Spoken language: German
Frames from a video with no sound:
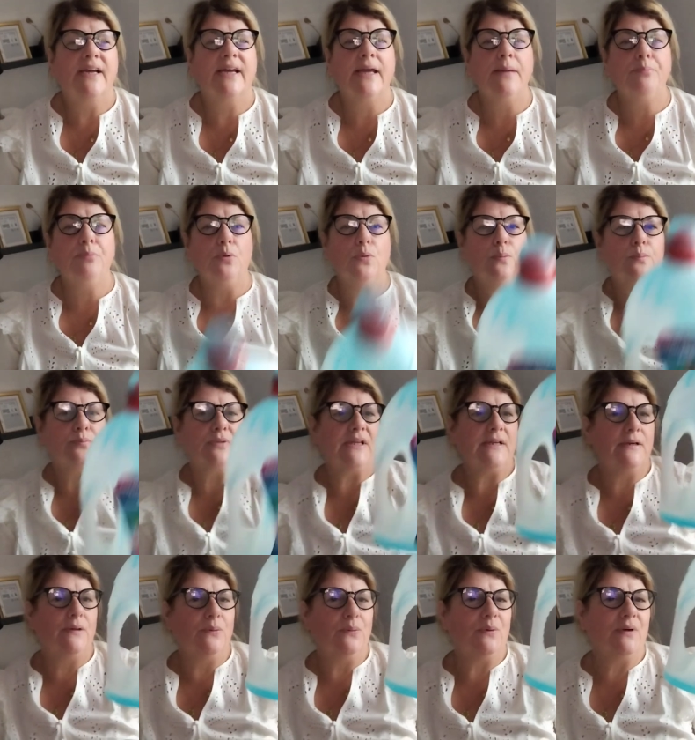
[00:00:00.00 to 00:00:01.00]
Repo,
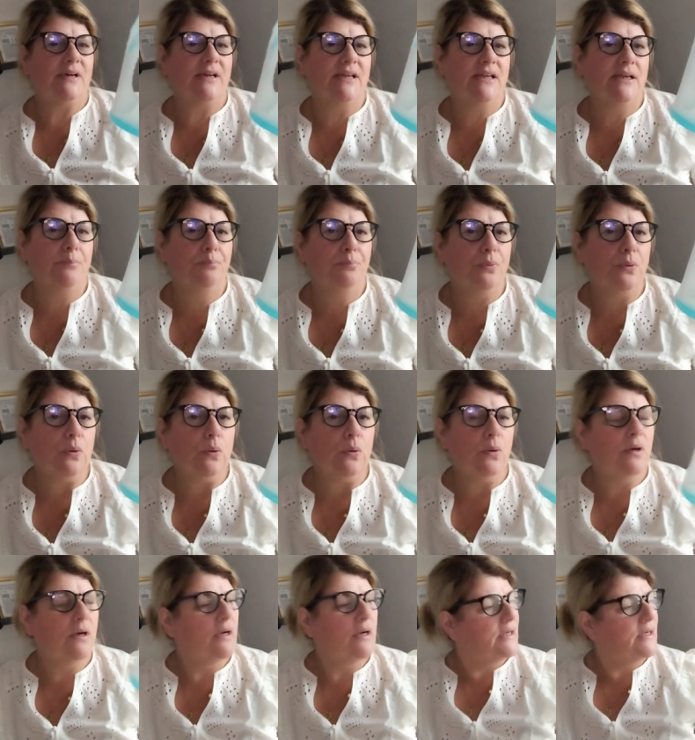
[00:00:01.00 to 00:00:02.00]
genau,
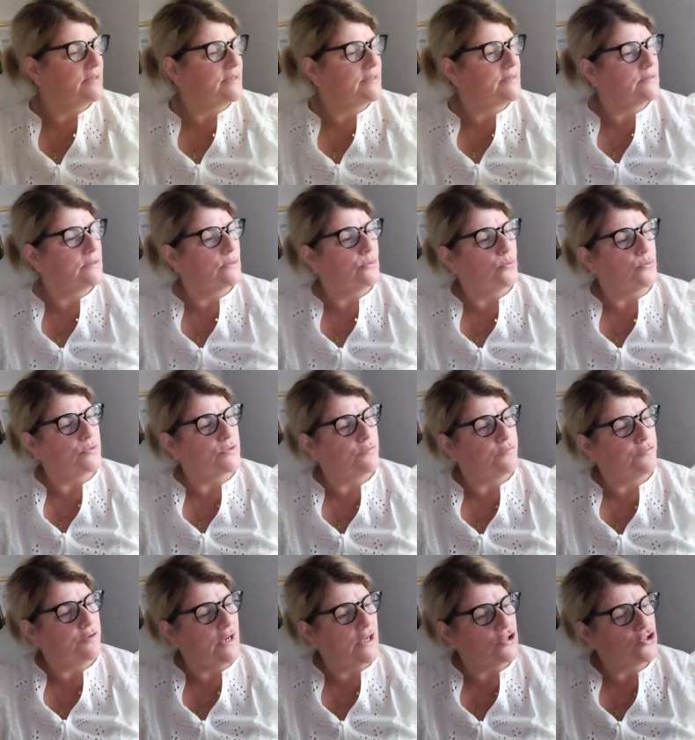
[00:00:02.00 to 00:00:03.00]
Repo, diese große
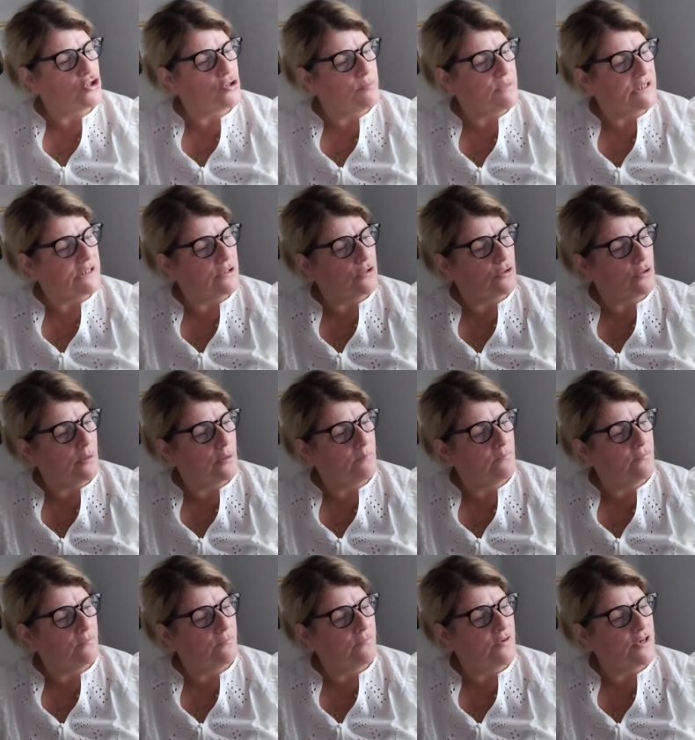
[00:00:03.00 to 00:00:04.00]
Flasche
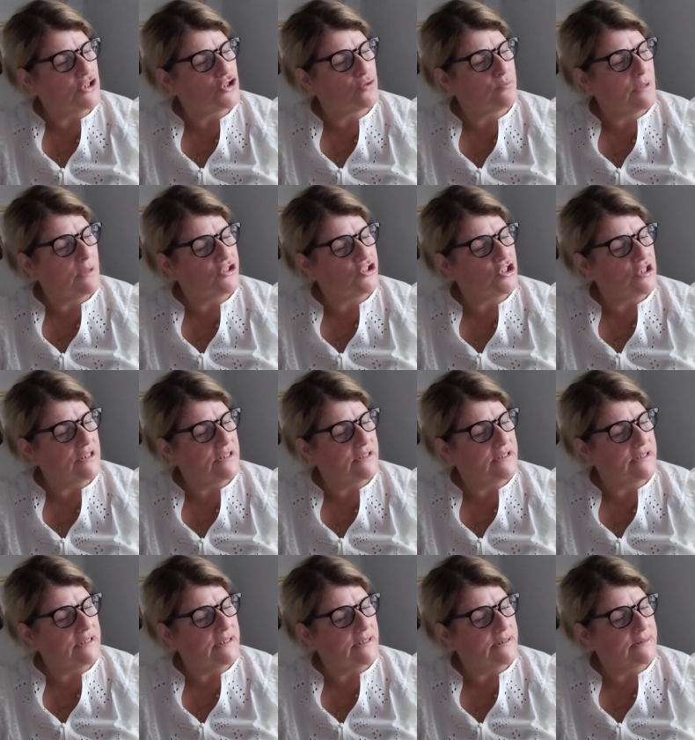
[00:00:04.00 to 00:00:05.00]
mitgenommen,
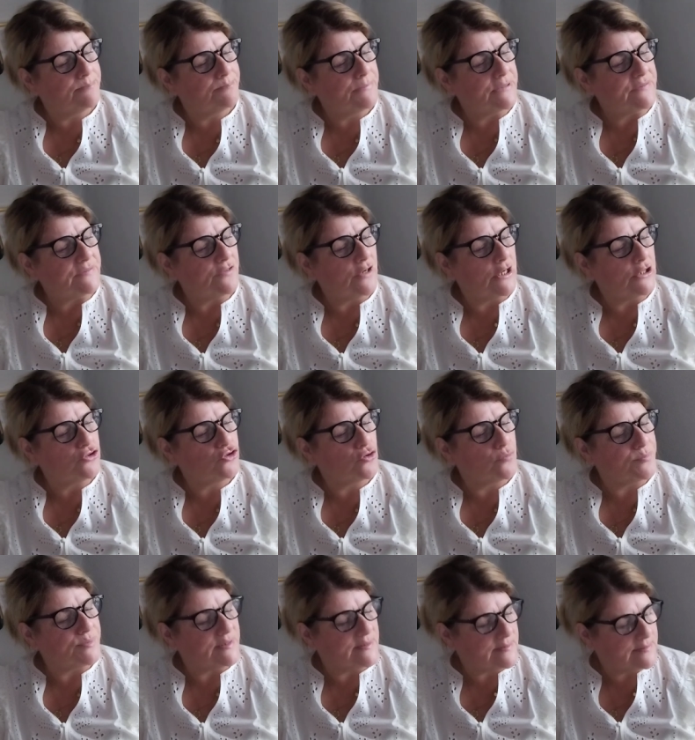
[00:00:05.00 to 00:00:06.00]
Waschmaschinengel mit
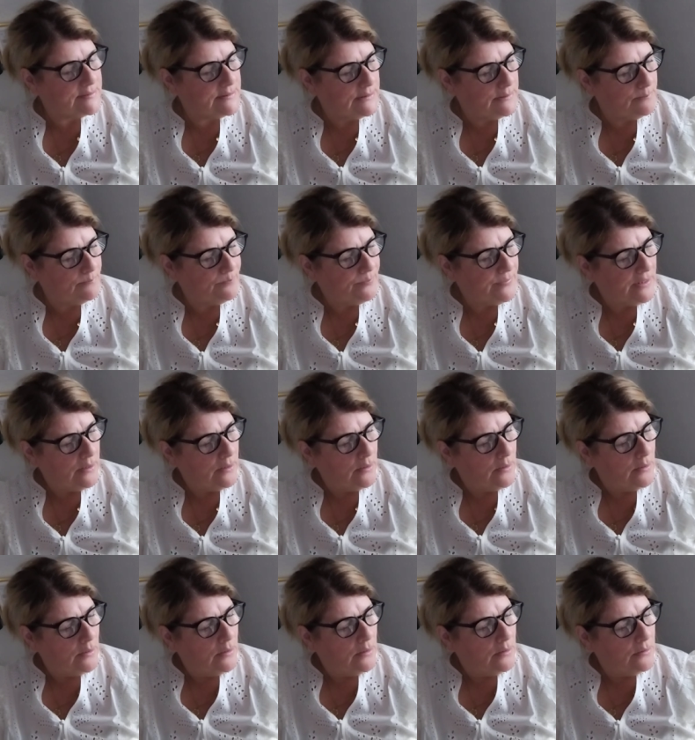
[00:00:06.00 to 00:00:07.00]
Fahrtschubsystem.
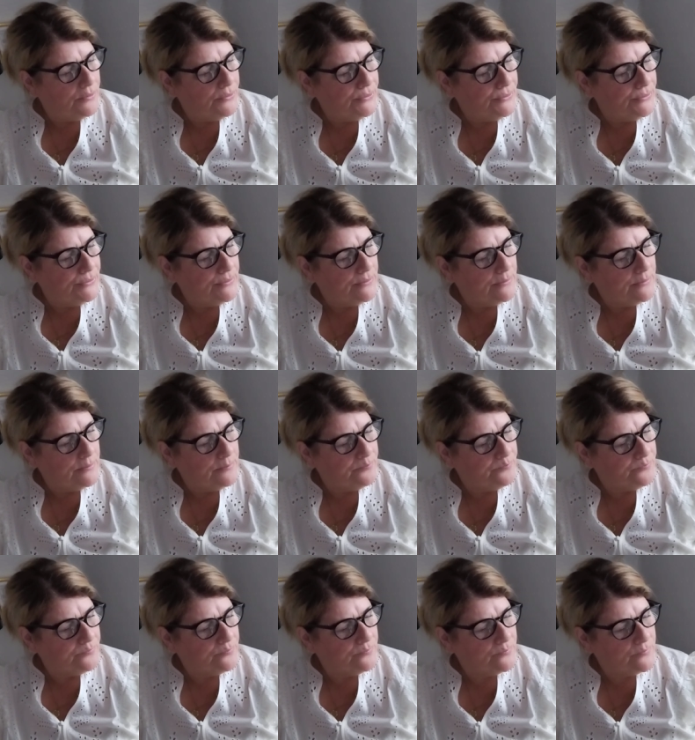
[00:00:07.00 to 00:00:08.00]

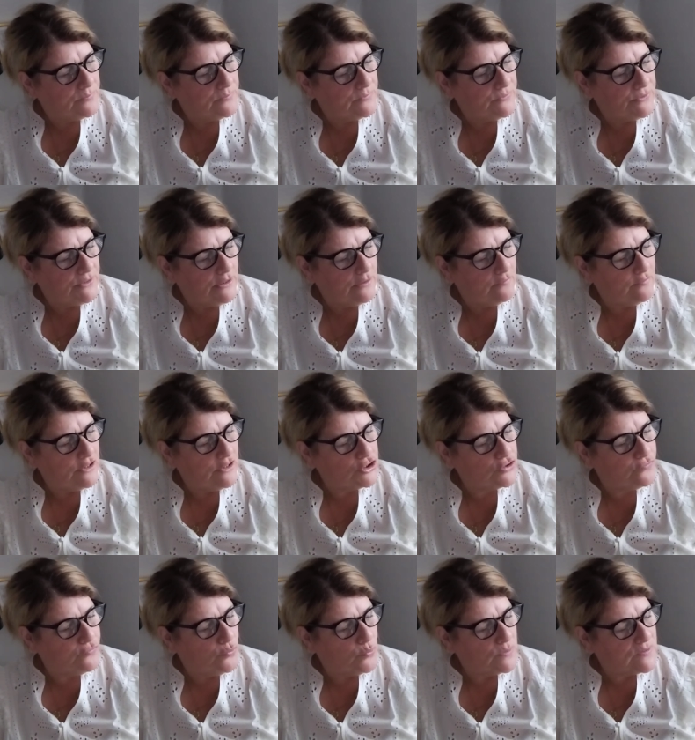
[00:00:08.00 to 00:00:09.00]
ähm, der
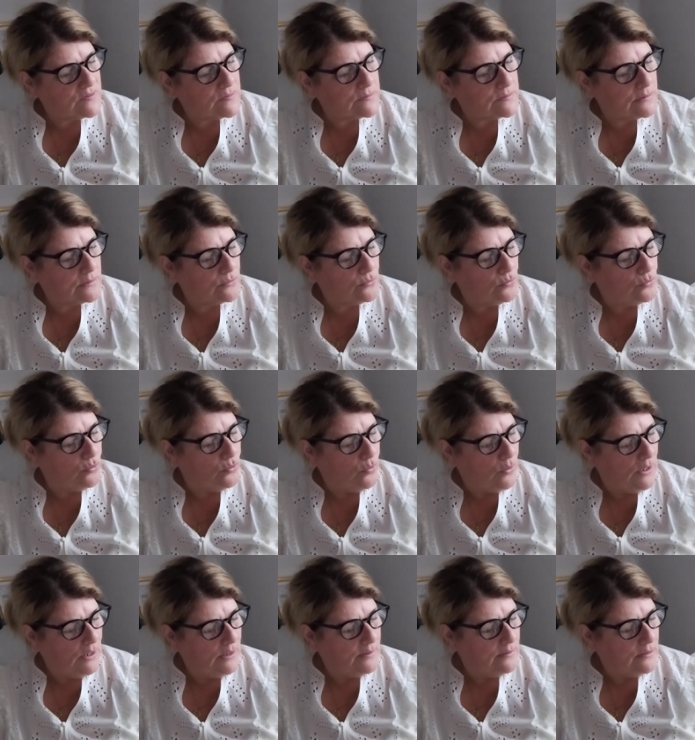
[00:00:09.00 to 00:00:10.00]
Waschfuchs
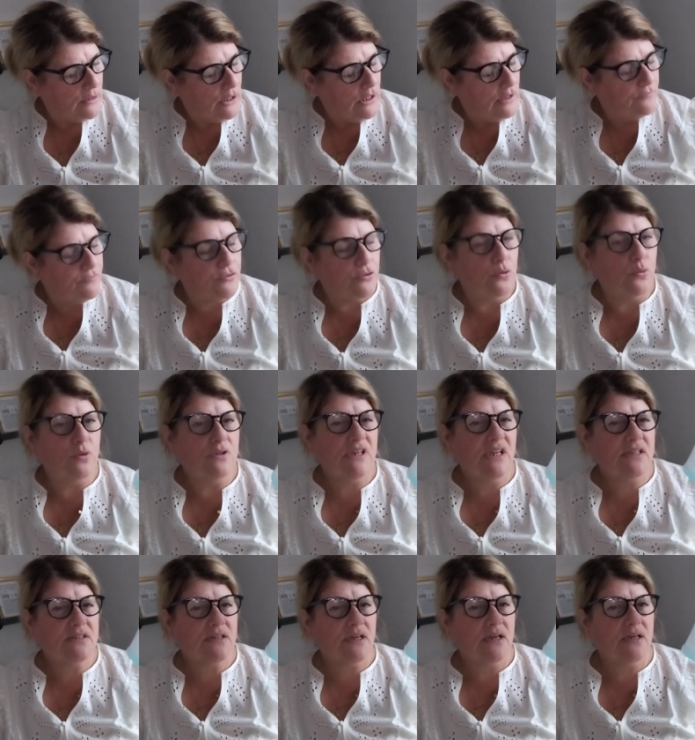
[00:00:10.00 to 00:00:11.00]
Color für
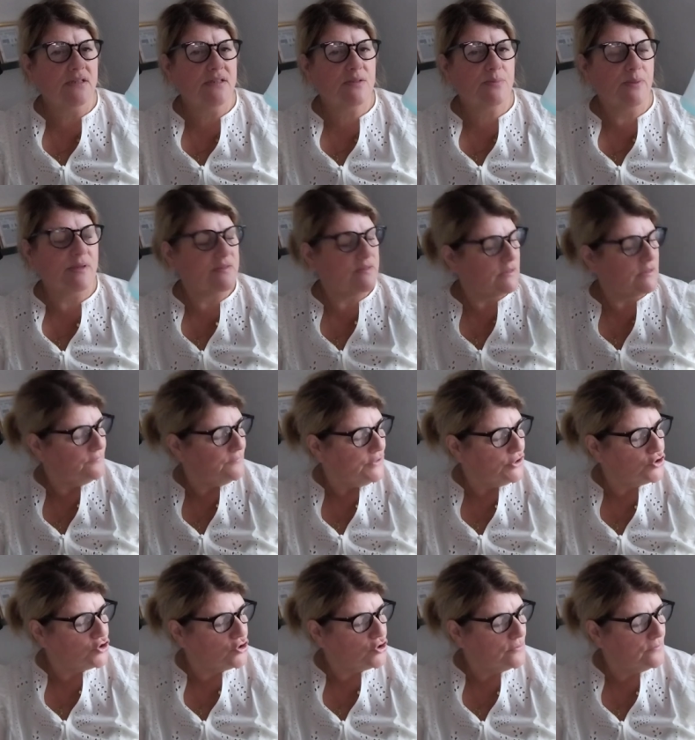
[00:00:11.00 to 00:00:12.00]
123
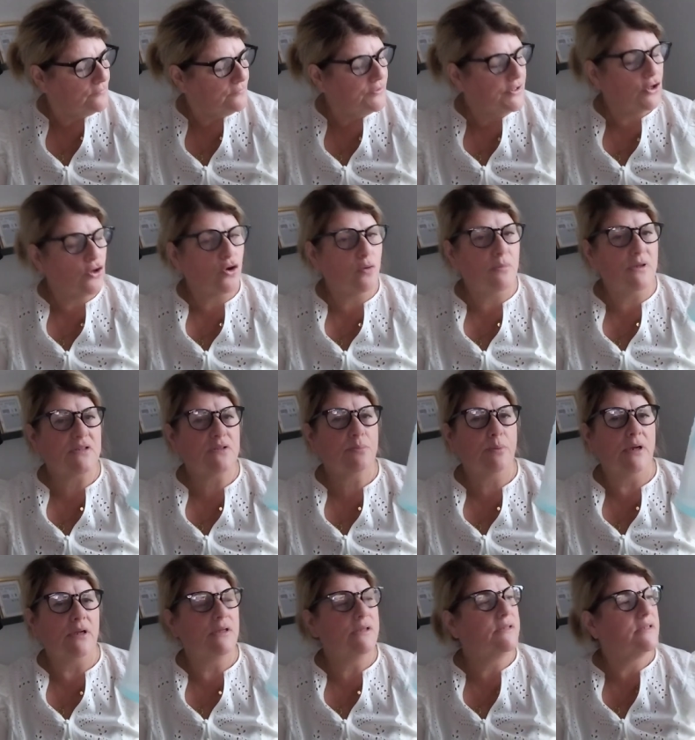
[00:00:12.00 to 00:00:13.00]
Wäschen,
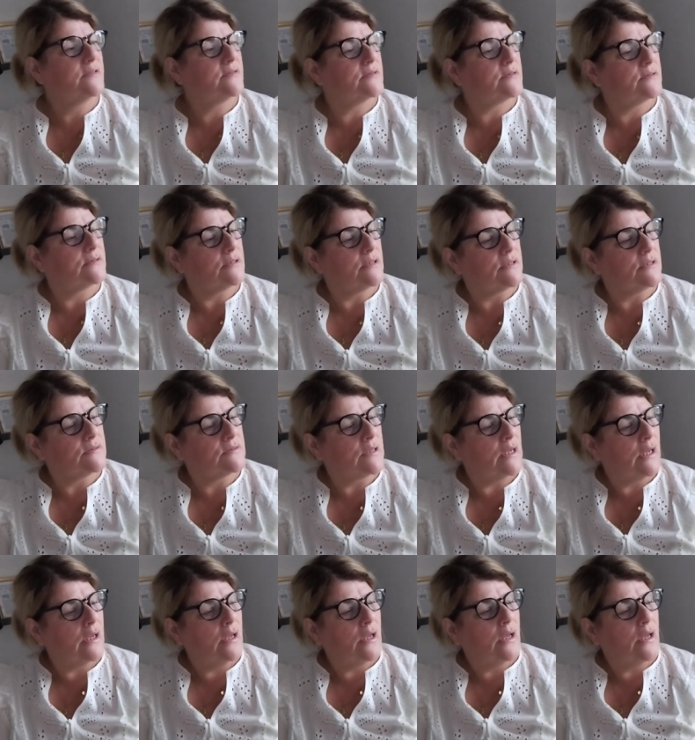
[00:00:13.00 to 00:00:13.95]
4,2 Liter sind das,